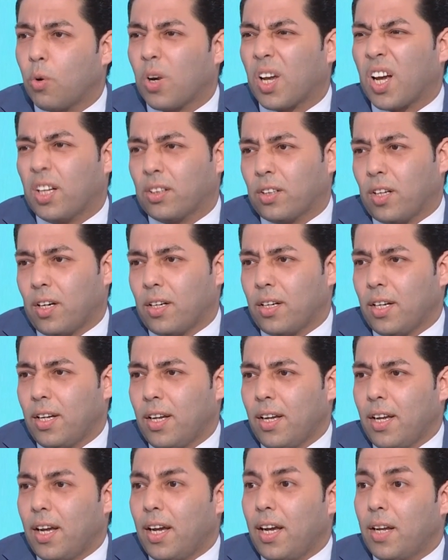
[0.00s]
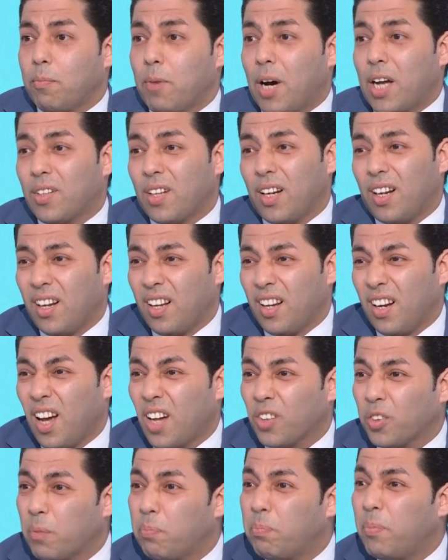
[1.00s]
والخطا المشكله او الخطوره يعني بعض نعم. انه
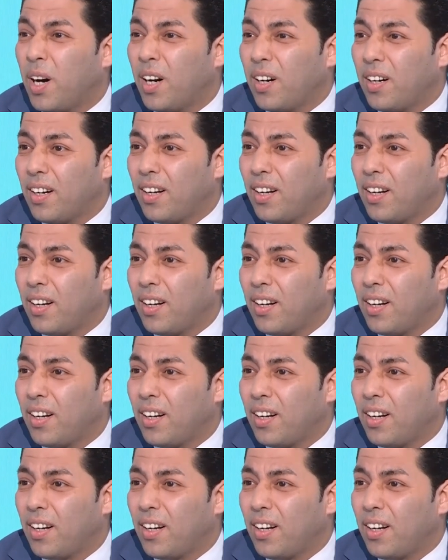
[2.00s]
لا يتم